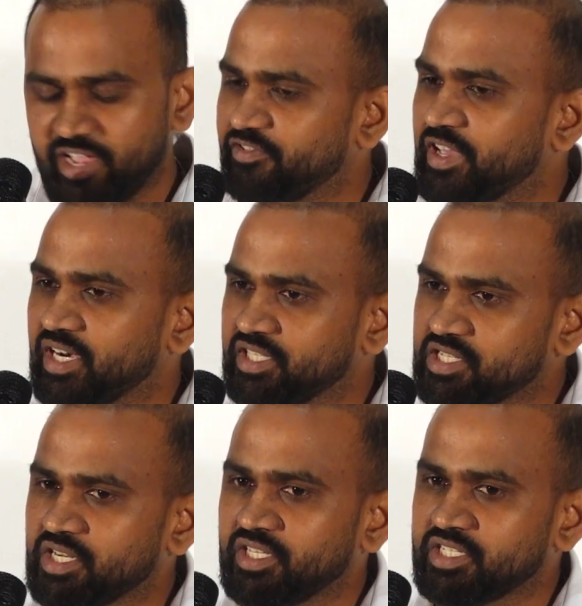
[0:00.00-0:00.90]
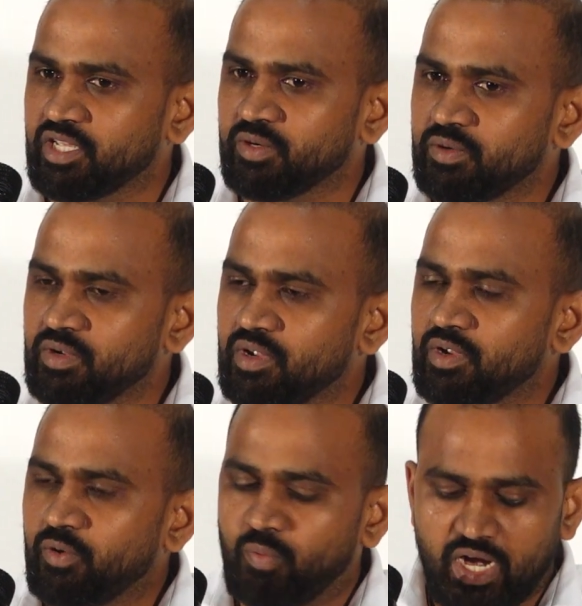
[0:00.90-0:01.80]
ఎఫ్ఐఆర్ రిజిస్టర్ చేశారు
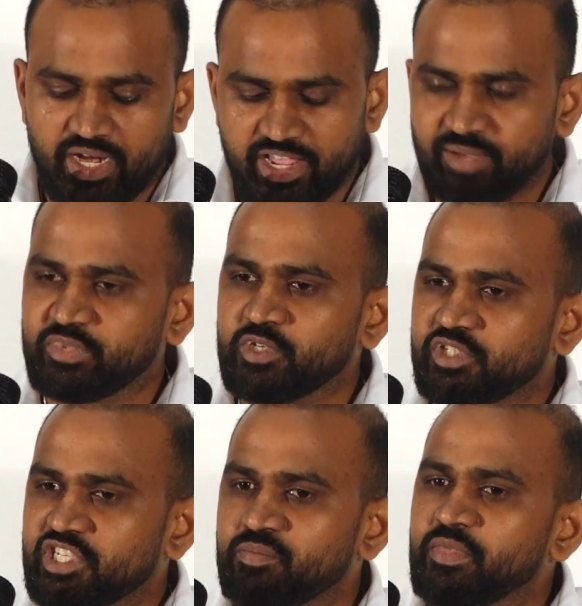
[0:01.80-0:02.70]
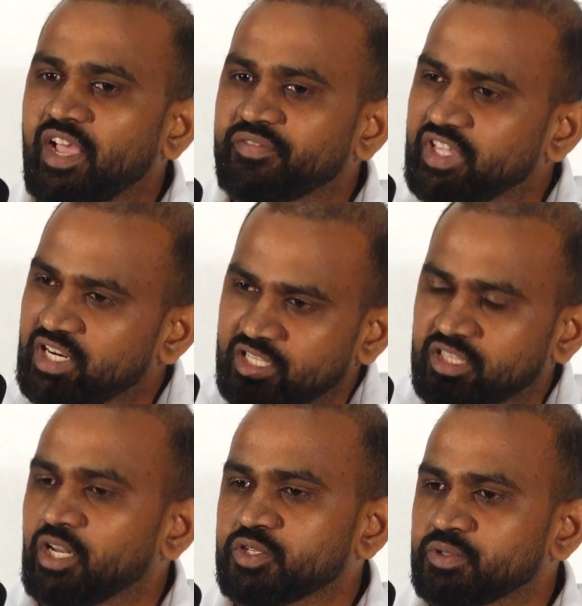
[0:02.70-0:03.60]
వాళ్ళ నేమ్స్ వచ్చేసి మీ అందరికీ
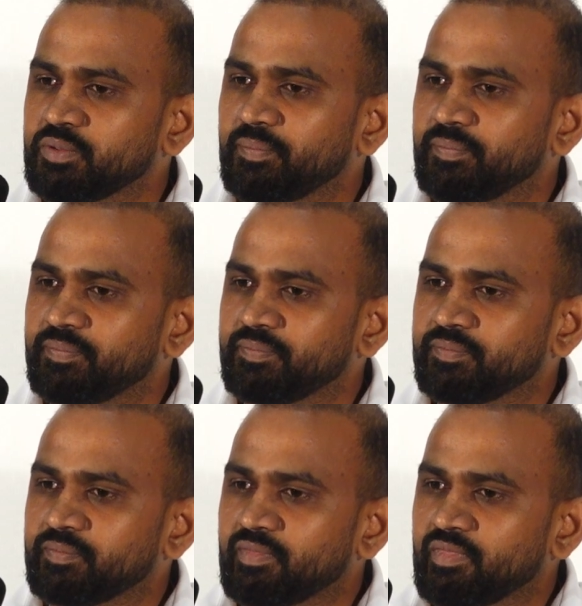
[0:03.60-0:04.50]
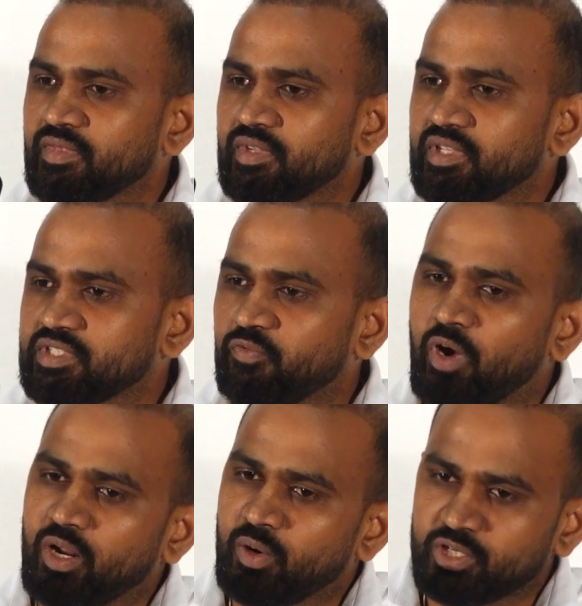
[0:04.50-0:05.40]
తెలుసు
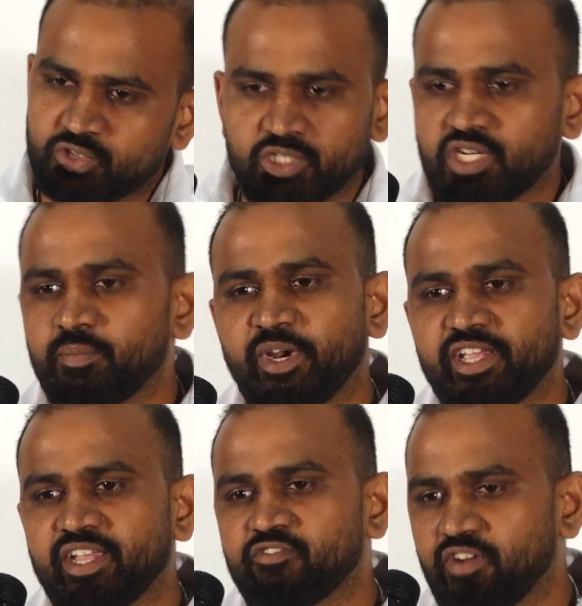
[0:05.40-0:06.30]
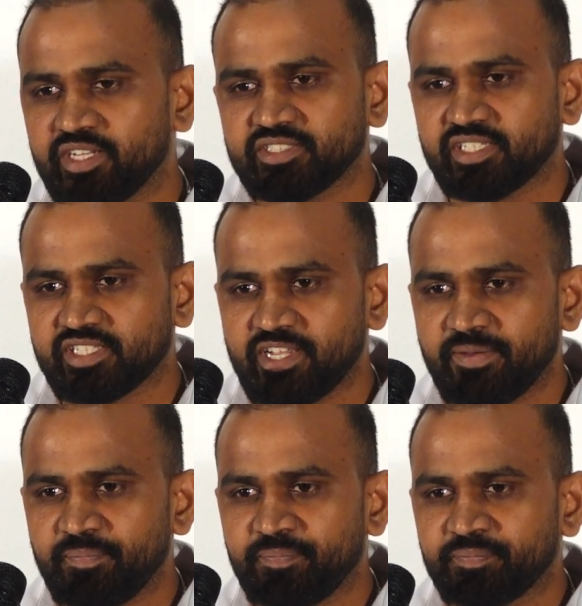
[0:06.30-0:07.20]
వాళ్ళు కూడా సోషల్ మీడియా ఇన్ఫ్లుయెన్సర్సే
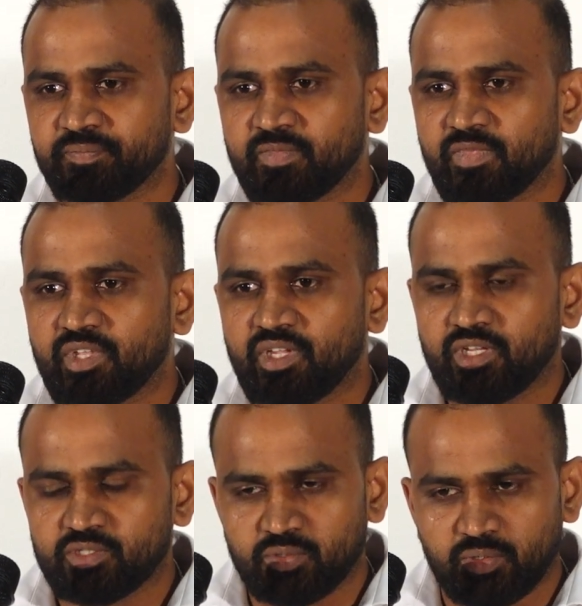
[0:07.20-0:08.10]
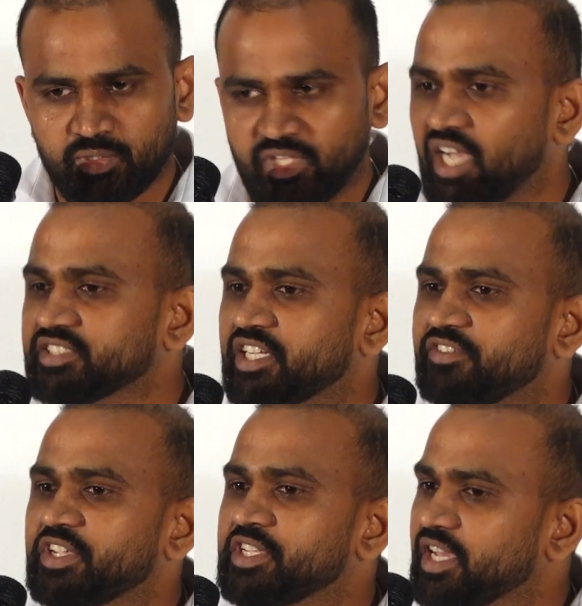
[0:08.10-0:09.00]
సో దాసరి
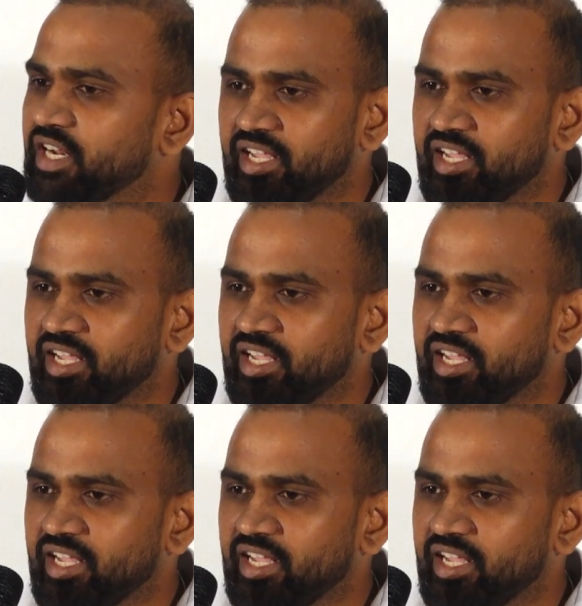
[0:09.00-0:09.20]
విజ్ఞాన్